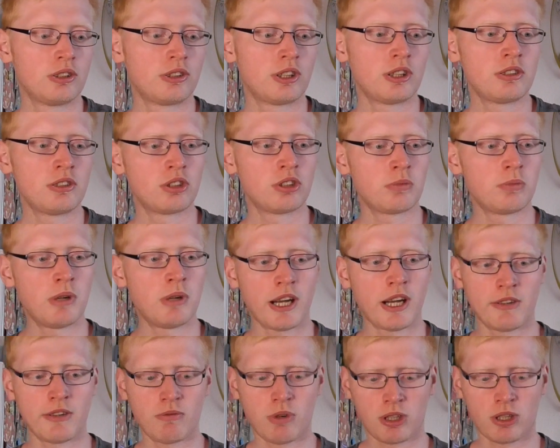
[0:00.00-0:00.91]
Dann
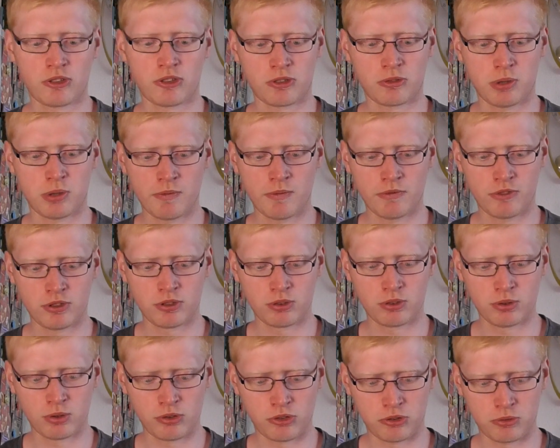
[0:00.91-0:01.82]
nochmal ein Wachsquam
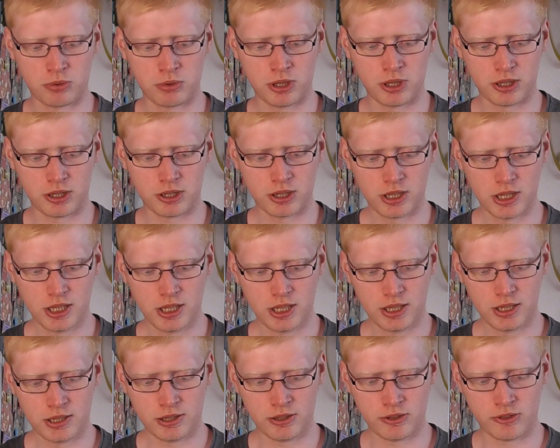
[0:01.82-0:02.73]
von Ghost Quake.
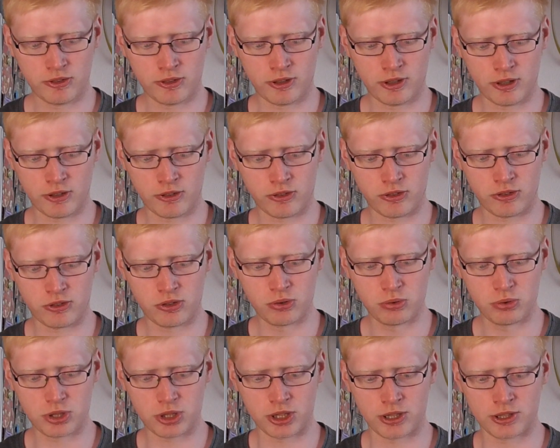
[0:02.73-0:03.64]
Das ist der
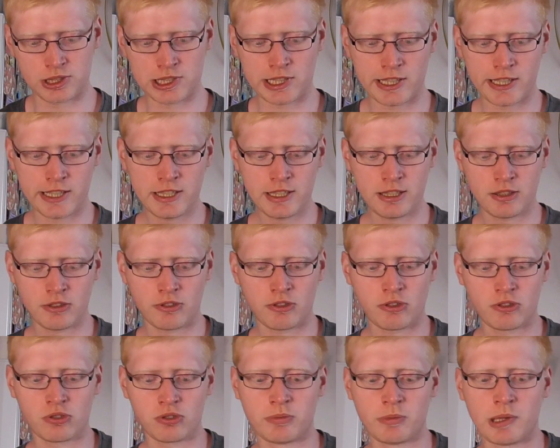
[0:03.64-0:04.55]
Suit and Tie, das
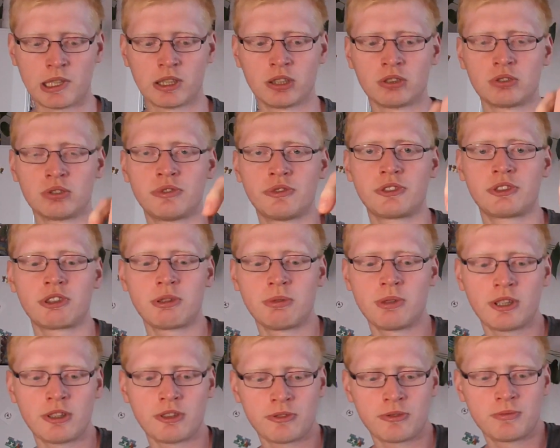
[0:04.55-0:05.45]
ist ein Männerduft
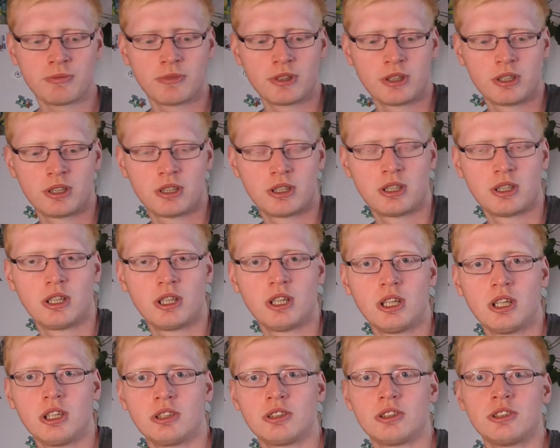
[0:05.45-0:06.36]
gewesen.
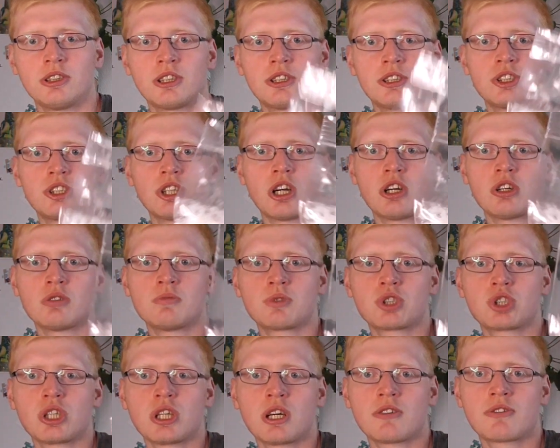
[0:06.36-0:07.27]
Den hatte ich auch
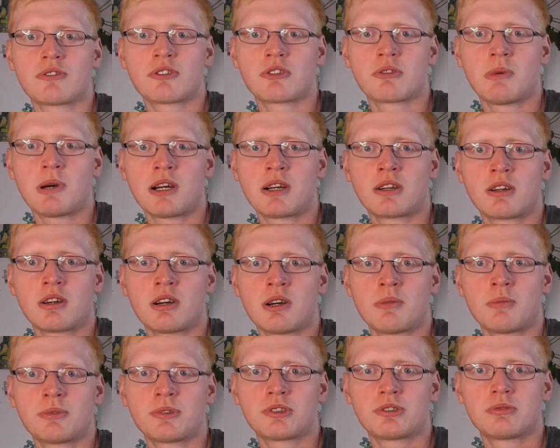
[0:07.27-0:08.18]
im Schlafzimmer
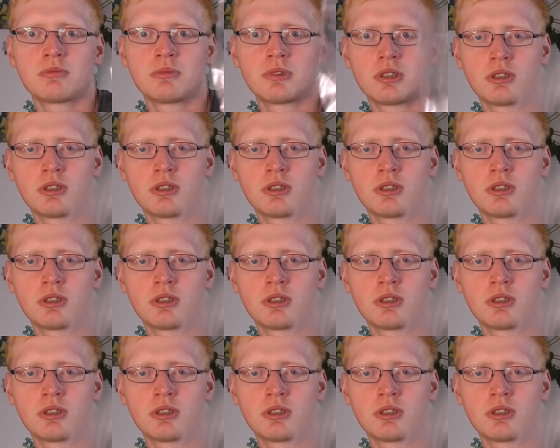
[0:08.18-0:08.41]
angehabt.